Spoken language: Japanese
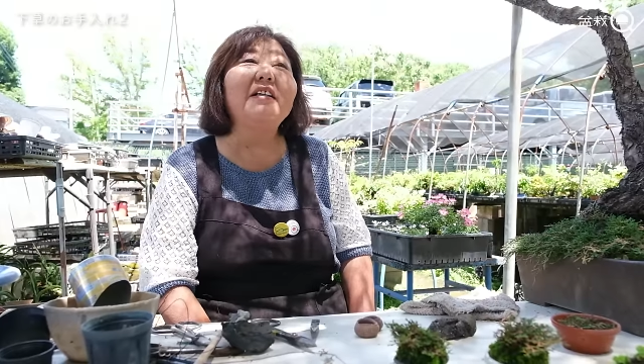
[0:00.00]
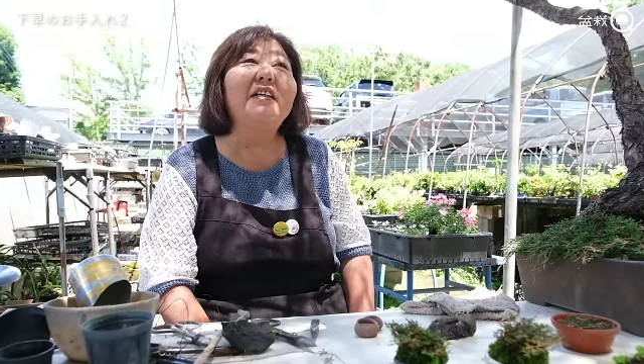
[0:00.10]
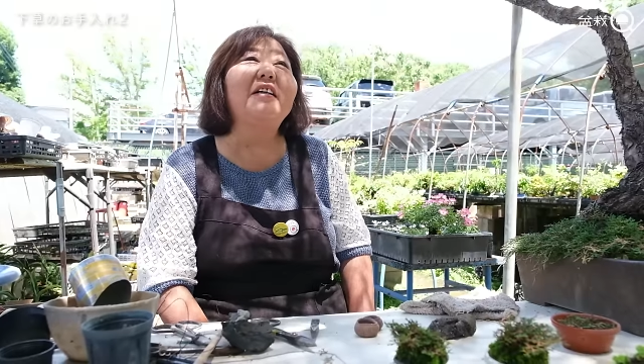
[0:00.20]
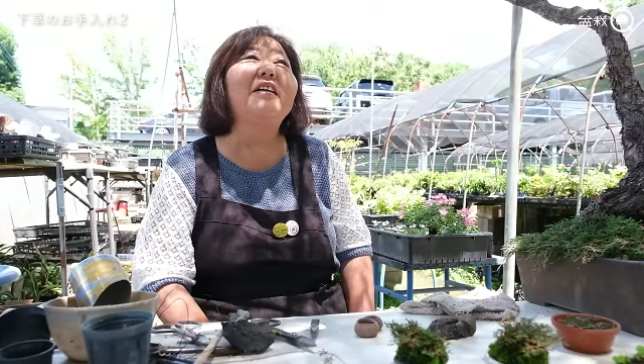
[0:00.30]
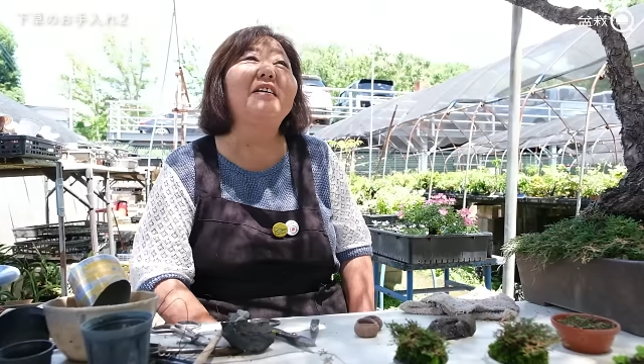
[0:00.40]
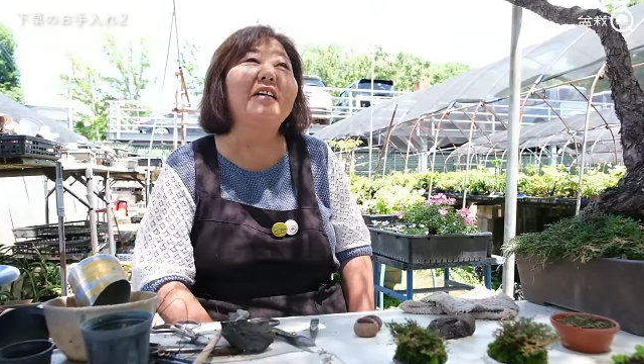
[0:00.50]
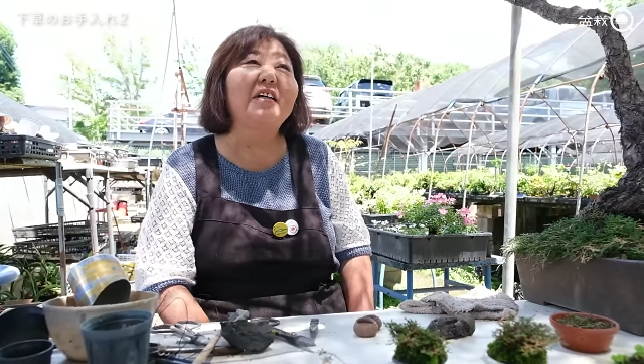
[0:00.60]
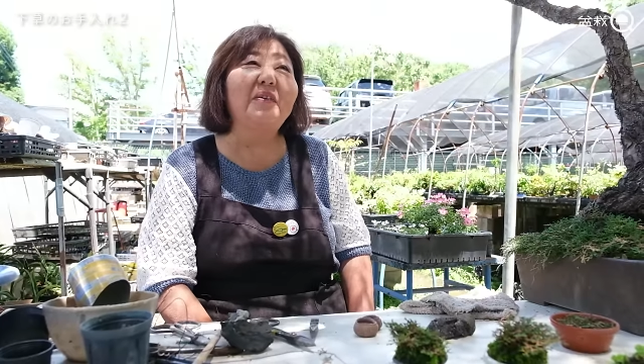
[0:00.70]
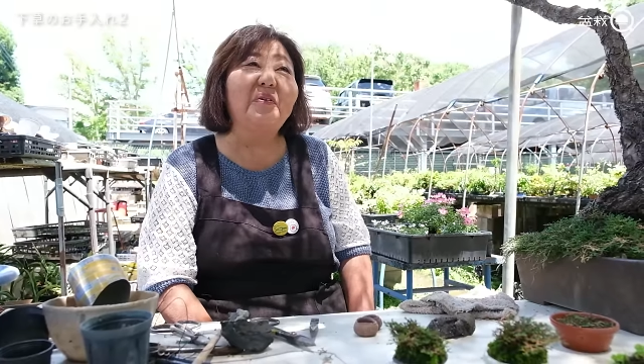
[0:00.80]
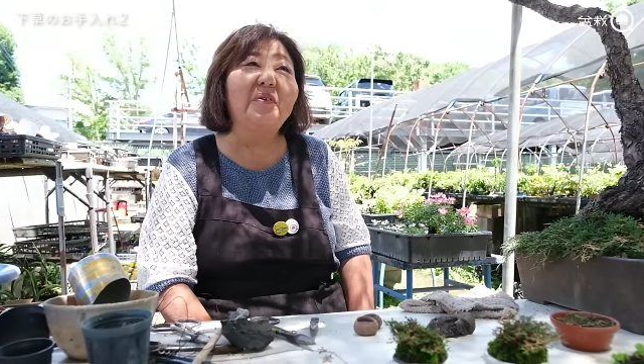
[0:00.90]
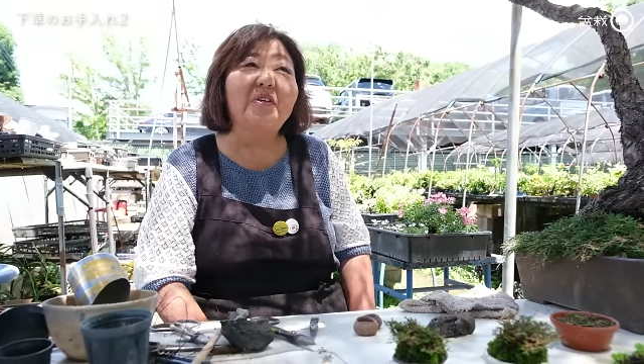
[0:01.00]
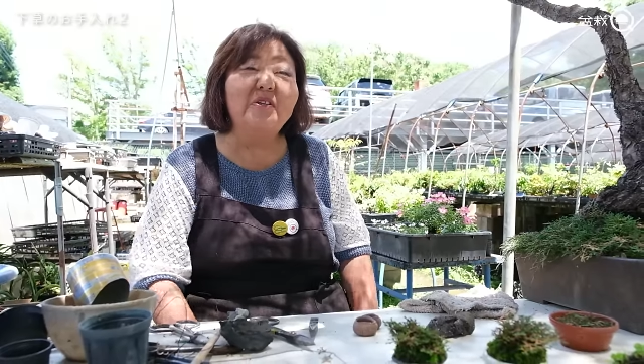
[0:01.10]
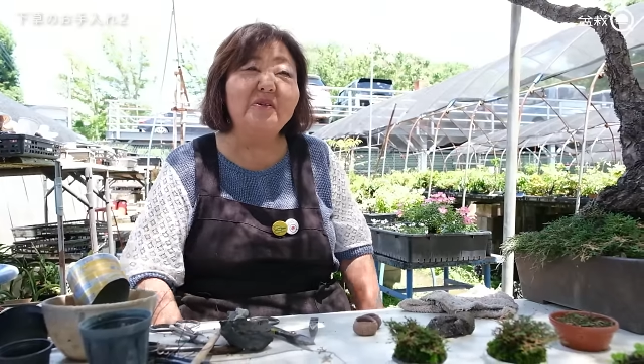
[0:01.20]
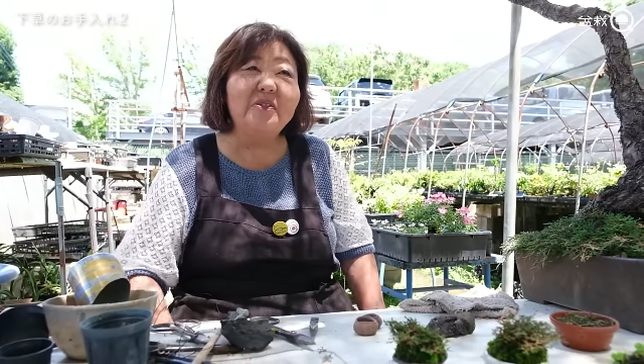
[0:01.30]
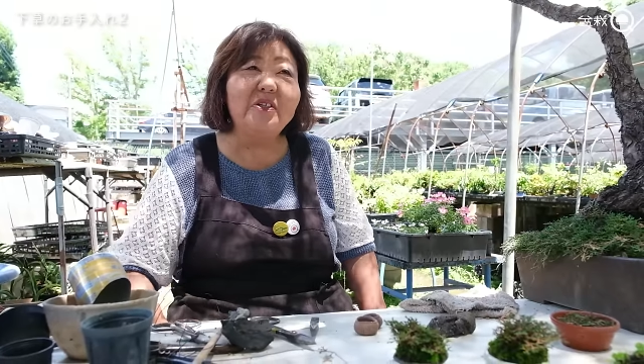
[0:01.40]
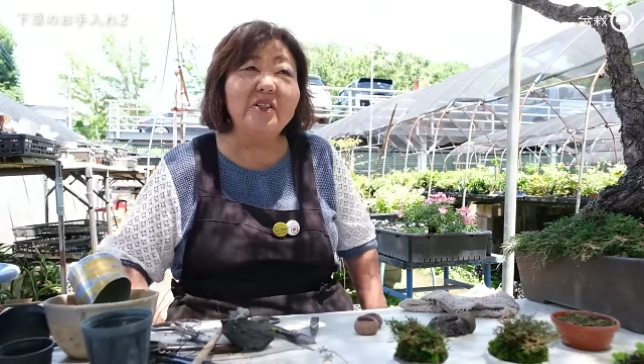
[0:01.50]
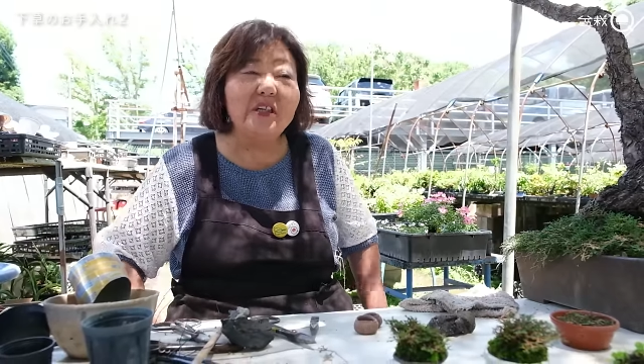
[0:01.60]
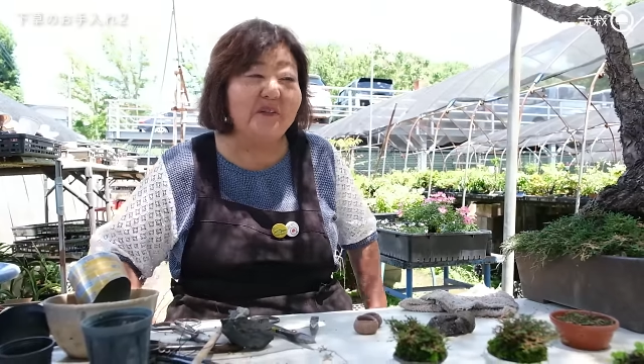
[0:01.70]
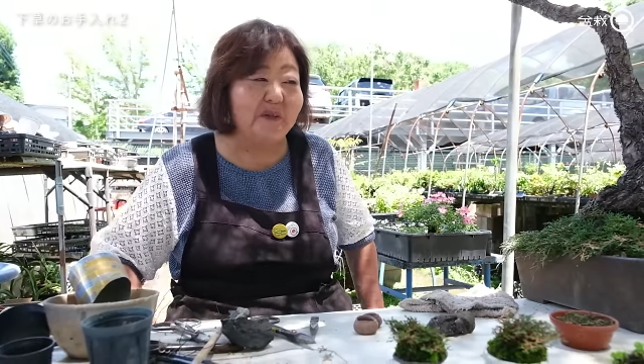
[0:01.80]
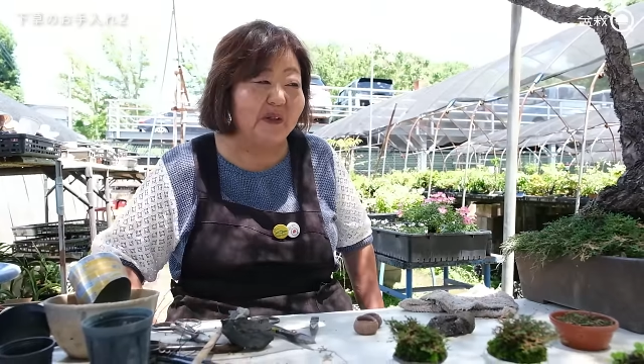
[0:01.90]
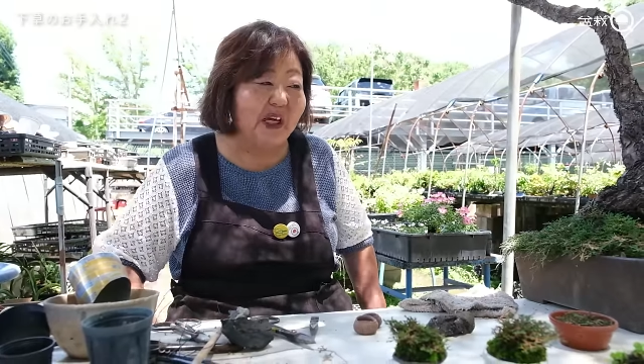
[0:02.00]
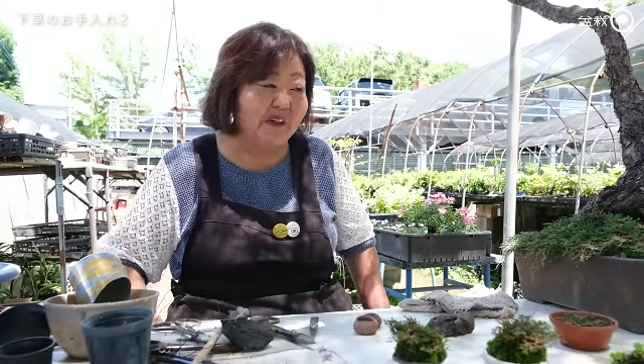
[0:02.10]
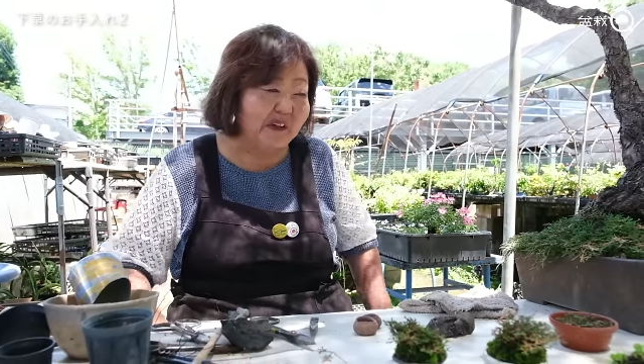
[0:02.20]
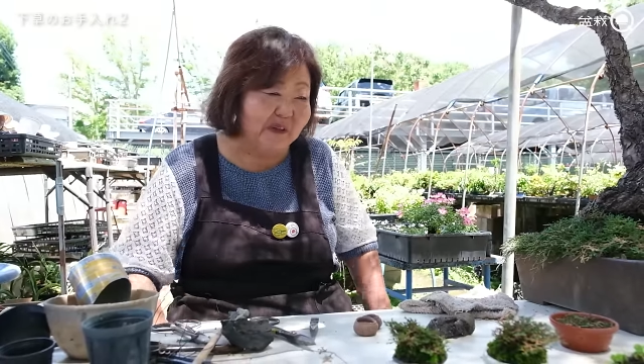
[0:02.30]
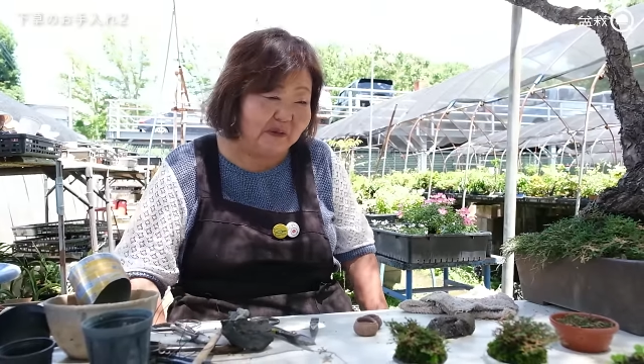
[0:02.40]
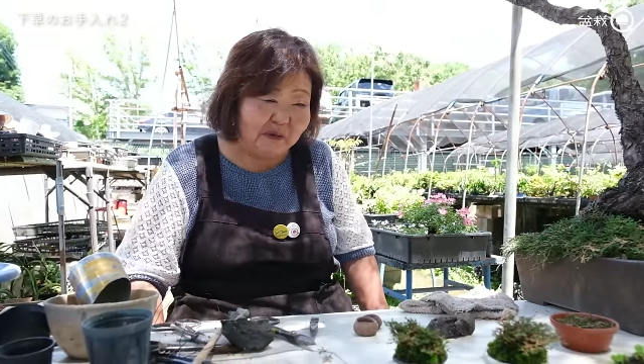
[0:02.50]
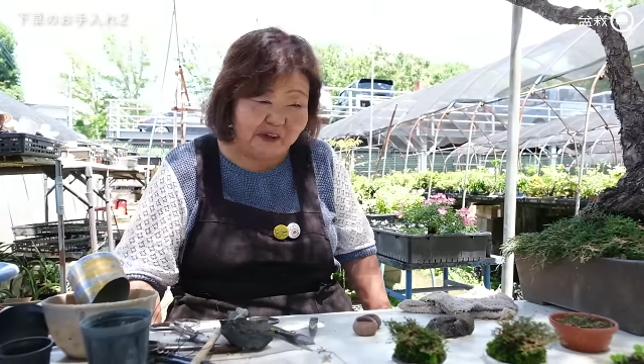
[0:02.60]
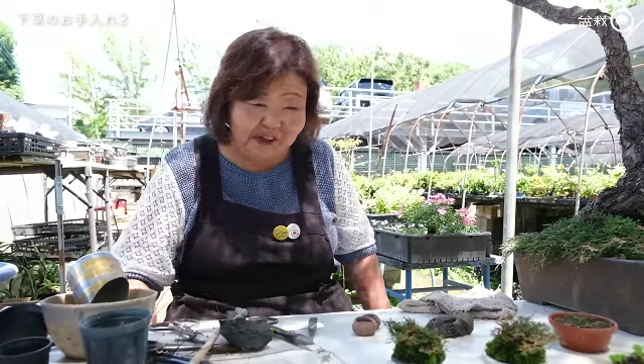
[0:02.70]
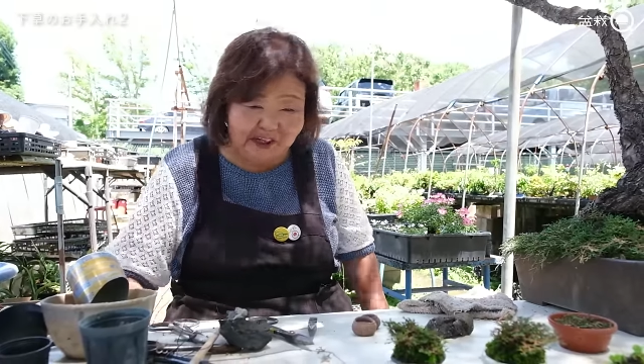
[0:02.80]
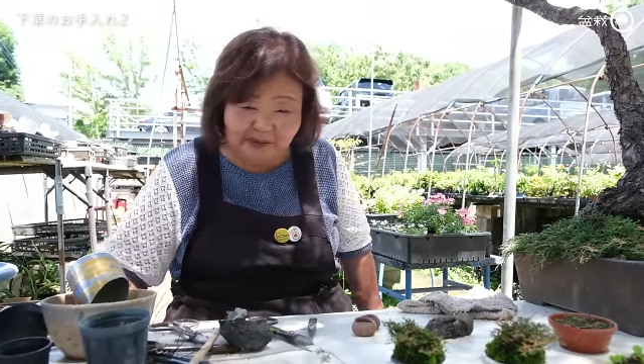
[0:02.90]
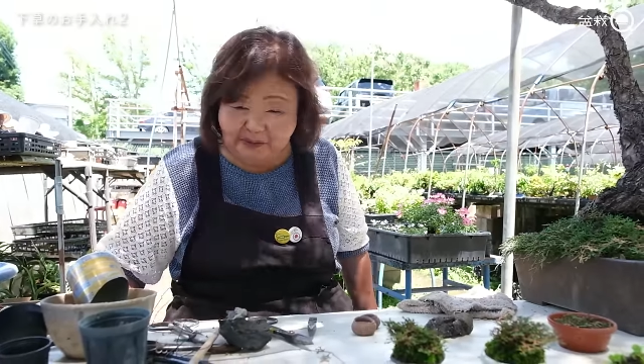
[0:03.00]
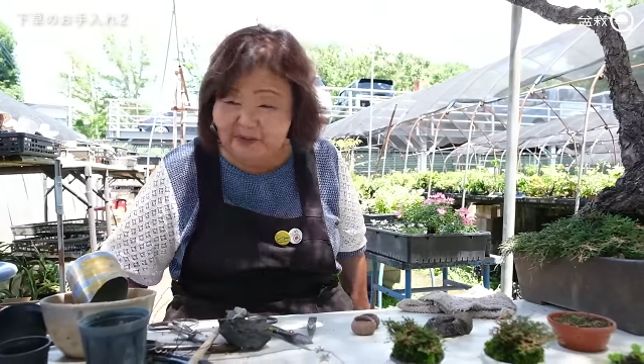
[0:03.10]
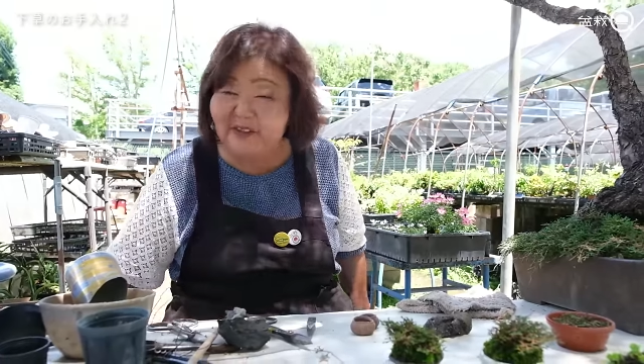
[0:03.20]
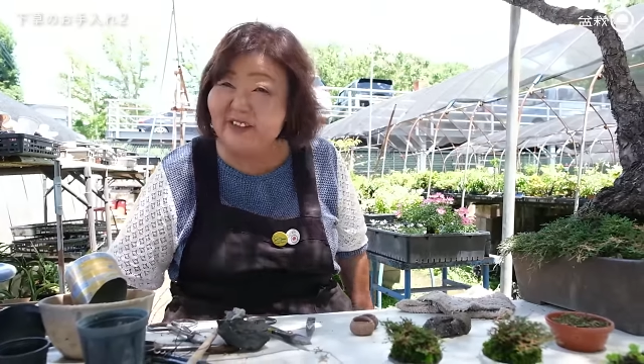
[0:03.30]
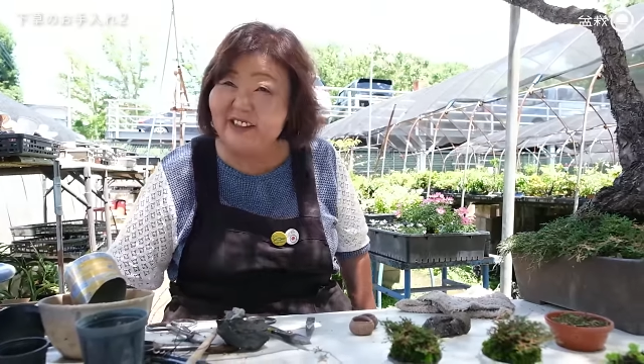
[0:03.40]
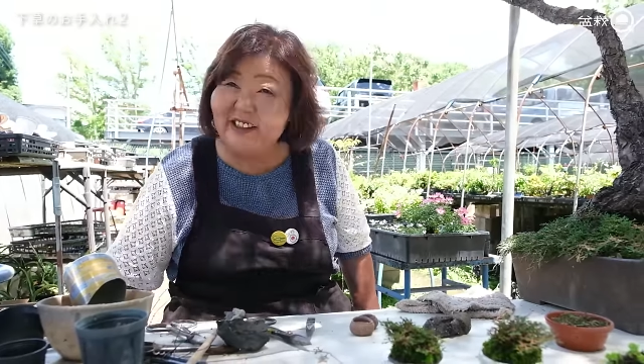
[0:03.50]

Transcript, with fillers: 綺麗なんだけど、二の富士になると咲いてるのがないもん。